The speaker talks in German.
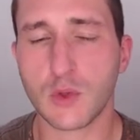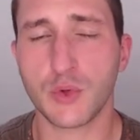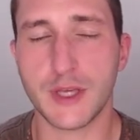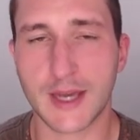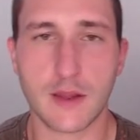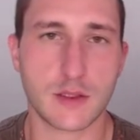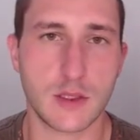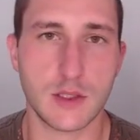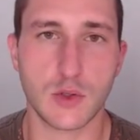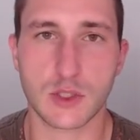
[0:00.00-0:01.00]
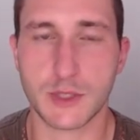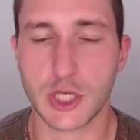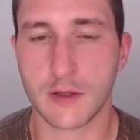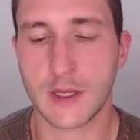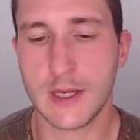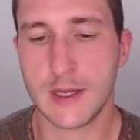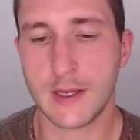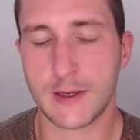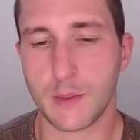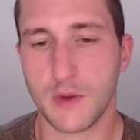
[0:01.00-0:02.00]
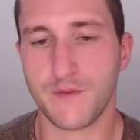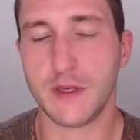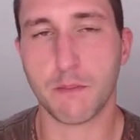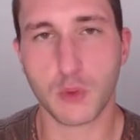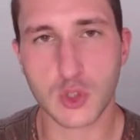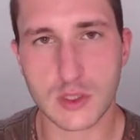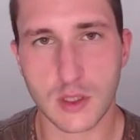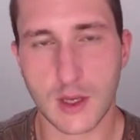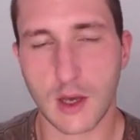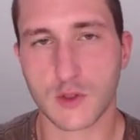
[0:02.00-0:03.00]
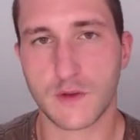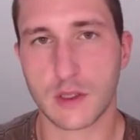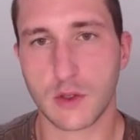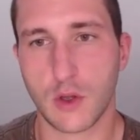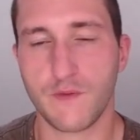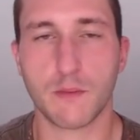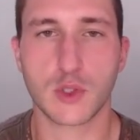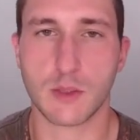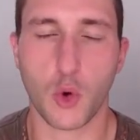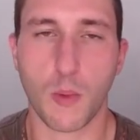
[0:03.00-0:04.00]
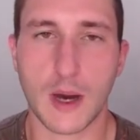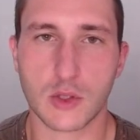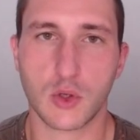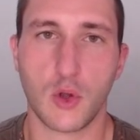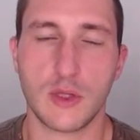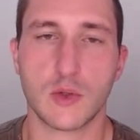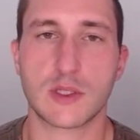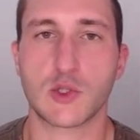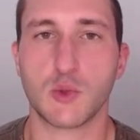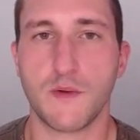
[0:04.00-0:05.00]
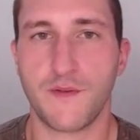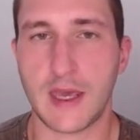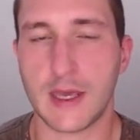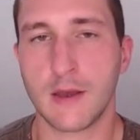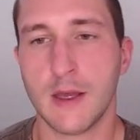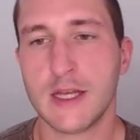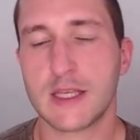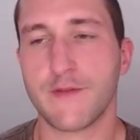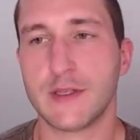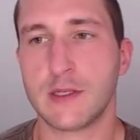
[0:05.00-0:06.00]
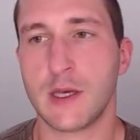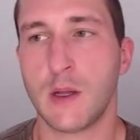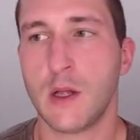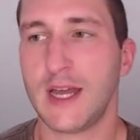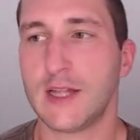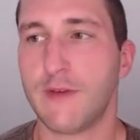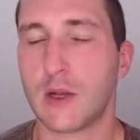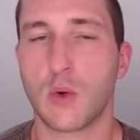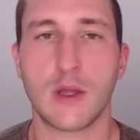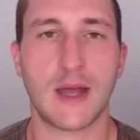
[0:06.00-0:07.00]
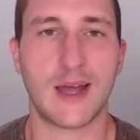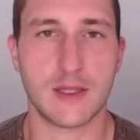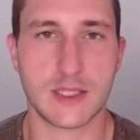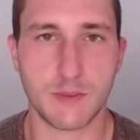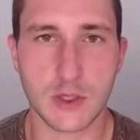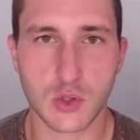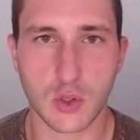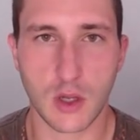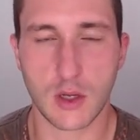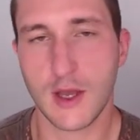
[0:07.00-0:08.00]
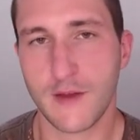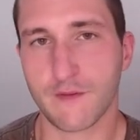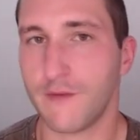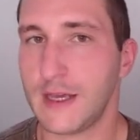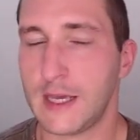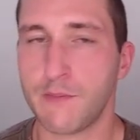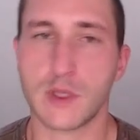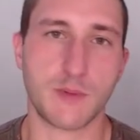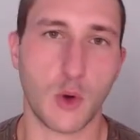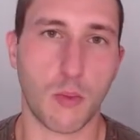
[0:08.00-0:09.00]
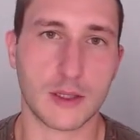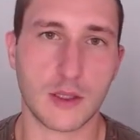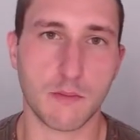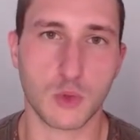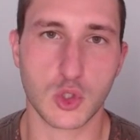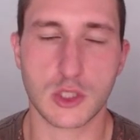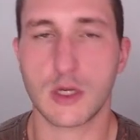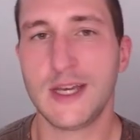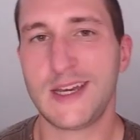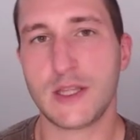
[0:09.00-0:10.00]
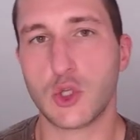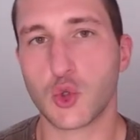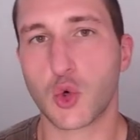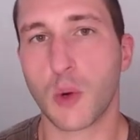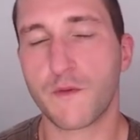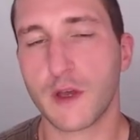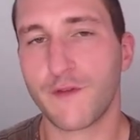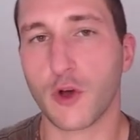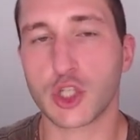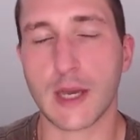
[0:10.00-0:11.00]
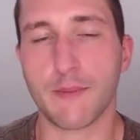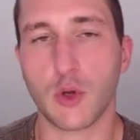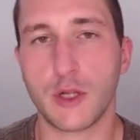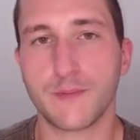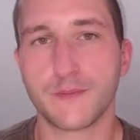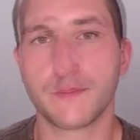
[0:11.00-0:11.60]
die Erkenntnisse, die sie uns beschert, ähm, wir Muster herausfinden können, wir Muster beobachten können, die uns dazu befähigen, gewisse Entwicklungen antizipieren zu können, weil wir eben das beobachtete Muster in die Zukunft fortschreiben können.